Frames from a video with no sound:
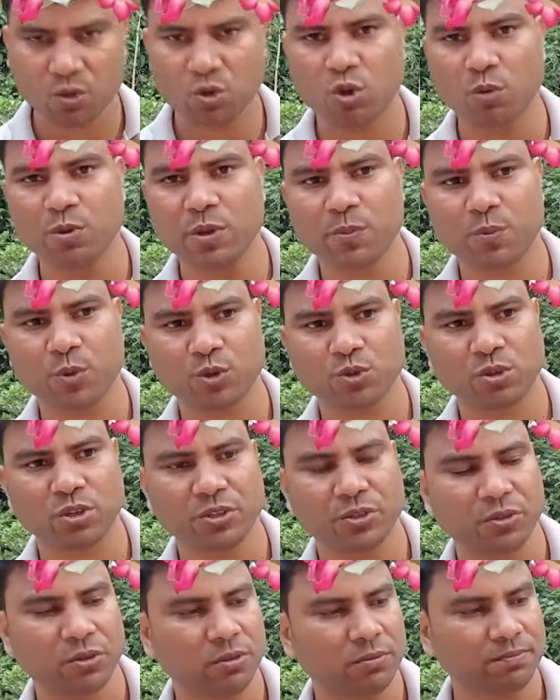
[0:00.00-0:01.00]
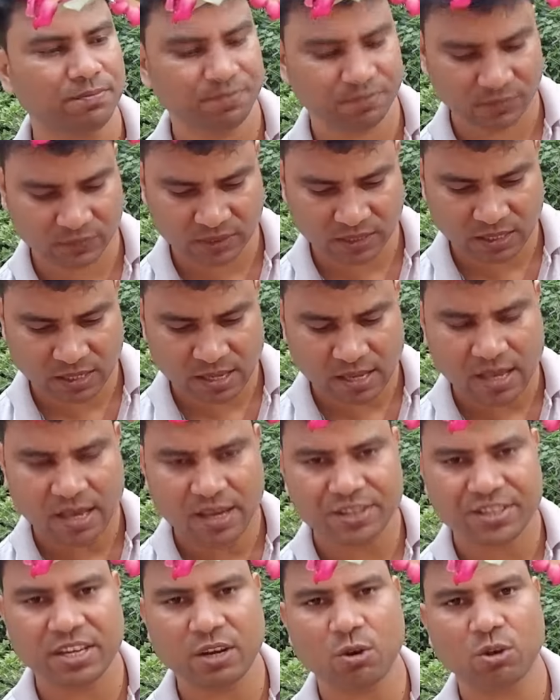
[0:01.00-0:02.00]
খুবই প্রচলিত
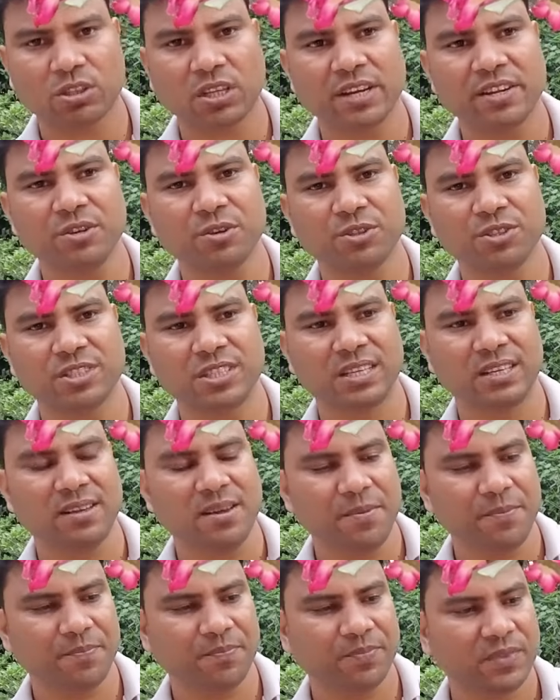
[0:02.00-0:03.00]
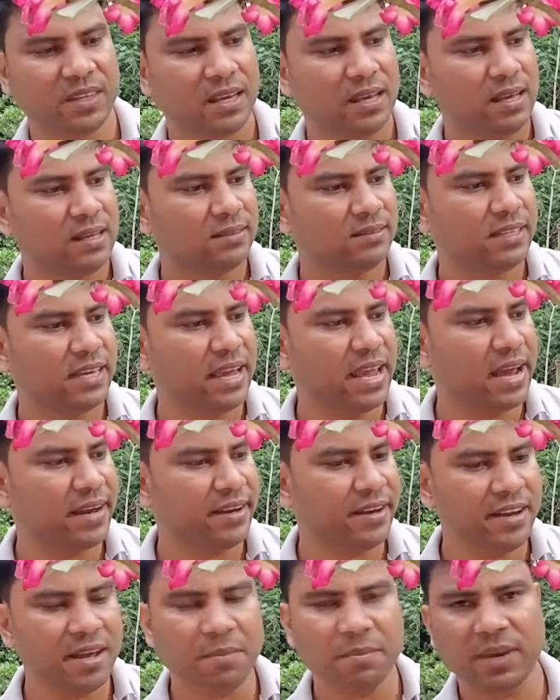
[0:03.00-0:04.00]
সে কথাটি হচ্ছে যে
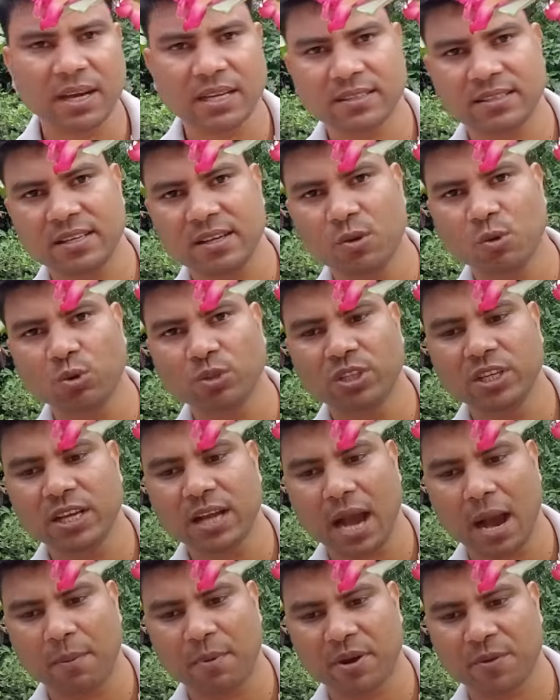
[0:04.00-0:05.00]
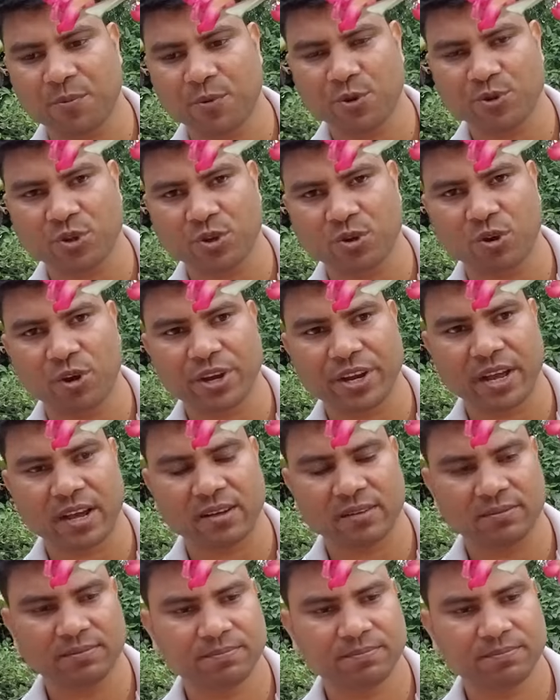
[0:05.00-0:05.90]
অ্যাডেনিয়াম গাছে অধিক খাবার প্রয়োজন হয় না